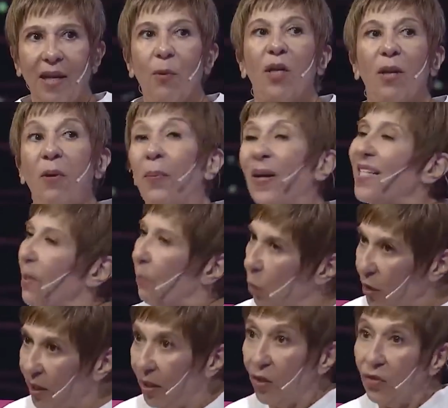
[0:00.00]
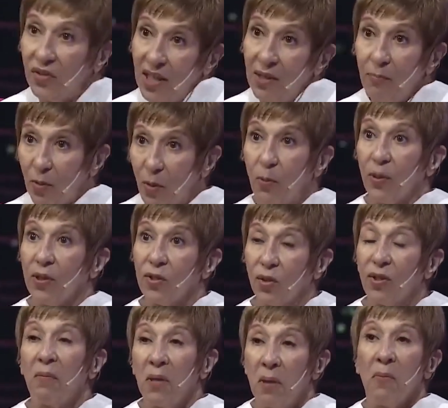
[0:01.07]
digamos, que me parece muy de los tiempos, por
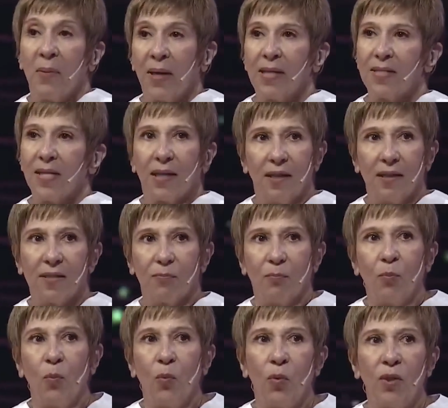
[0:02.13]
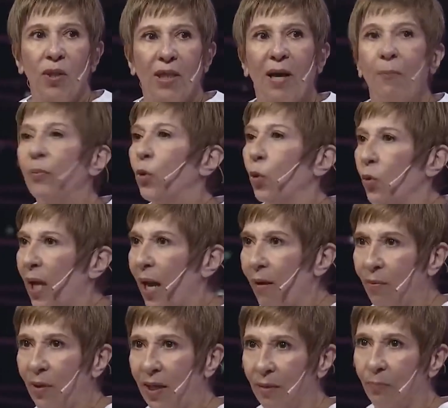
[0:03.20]
eso también me parece que es muy
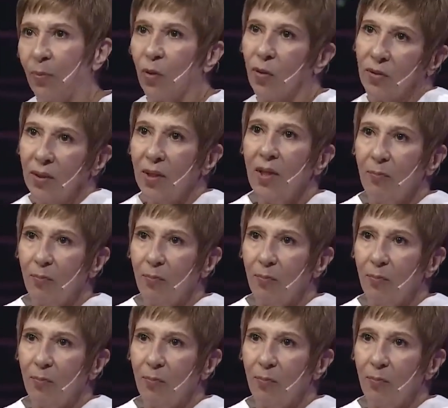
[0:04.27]
capturable por,